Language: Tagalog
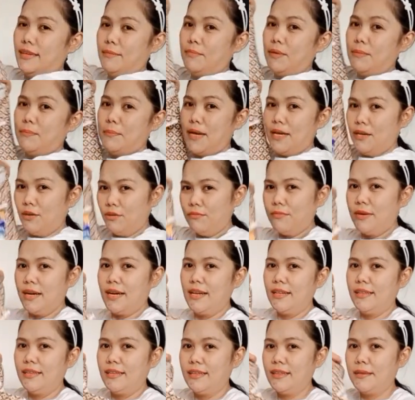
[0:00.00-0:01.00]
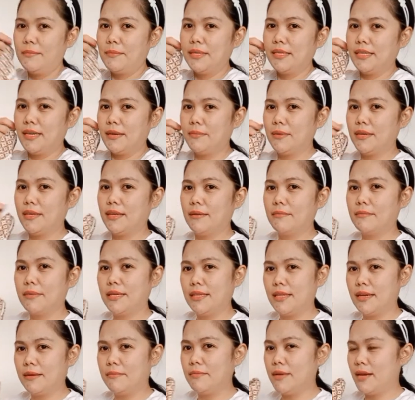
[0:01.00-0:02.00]
paano, mahal din naman kami ng
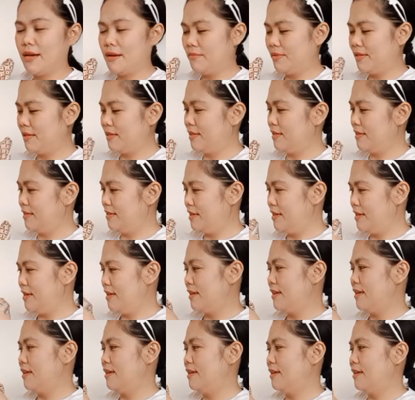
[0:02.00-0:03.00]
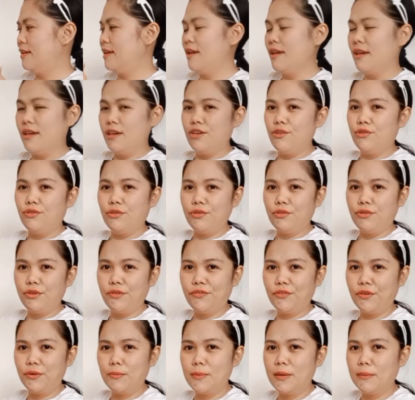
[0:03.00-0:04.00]
madam namin kasi yung
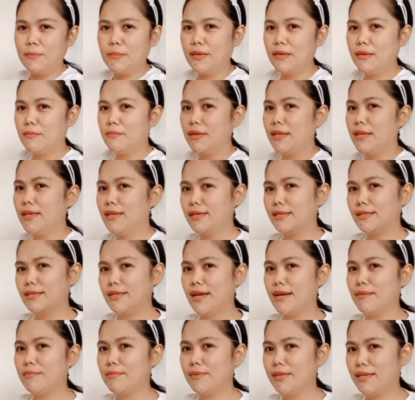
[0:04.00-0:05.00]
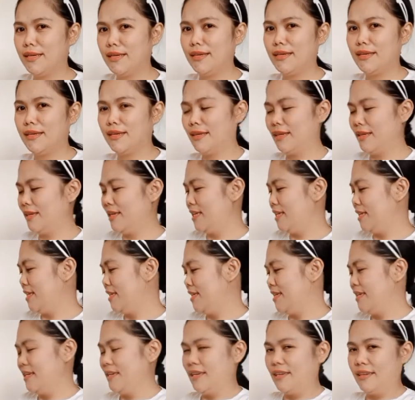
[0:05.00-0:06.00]
uniform na binibili niya sa amin ni eh,
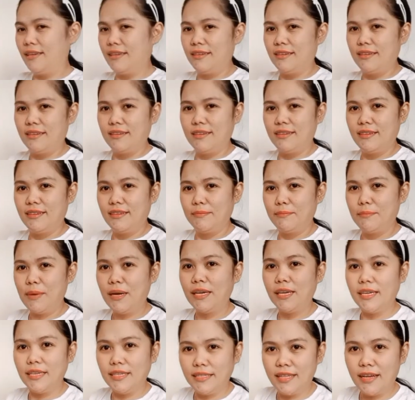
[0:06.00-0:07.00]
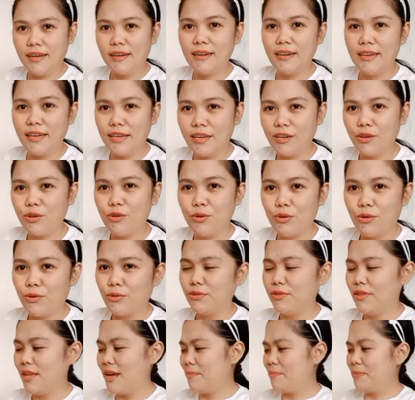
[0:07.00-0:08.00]
pang isang
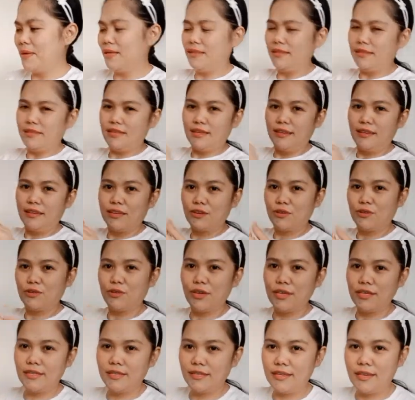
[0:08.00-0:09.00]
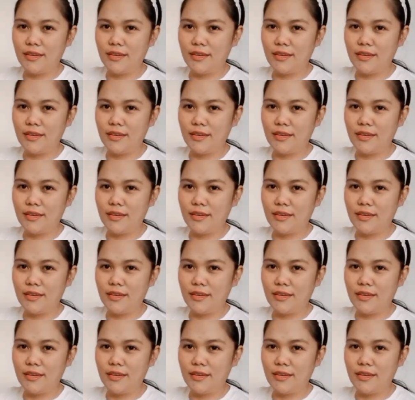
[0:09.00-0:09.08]
linggo, dapat isang linggo is